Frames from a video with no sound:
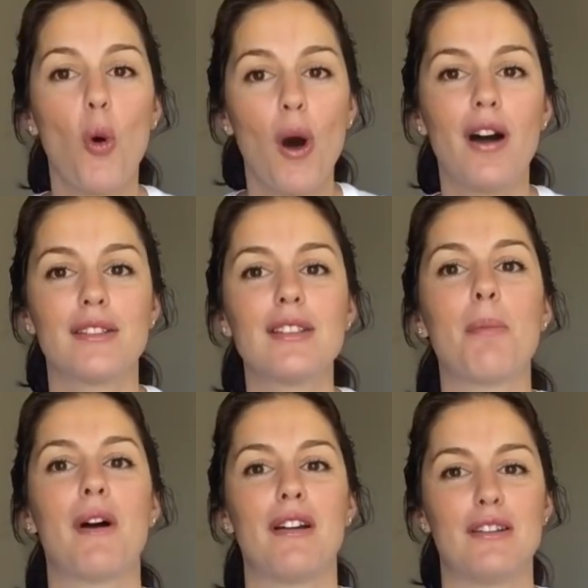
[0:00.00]
o anı da
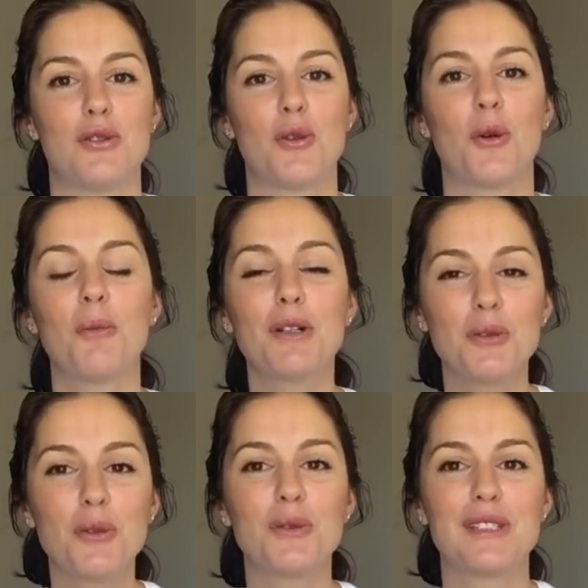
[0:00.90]
paylaşıyor olmak
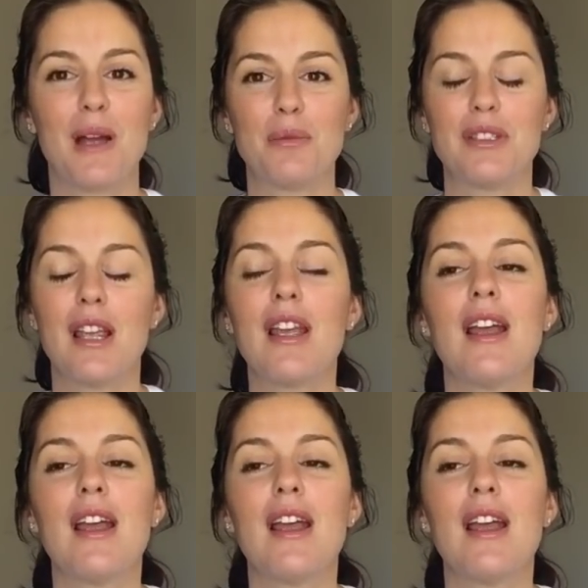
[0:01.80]
çok güzel bir şey.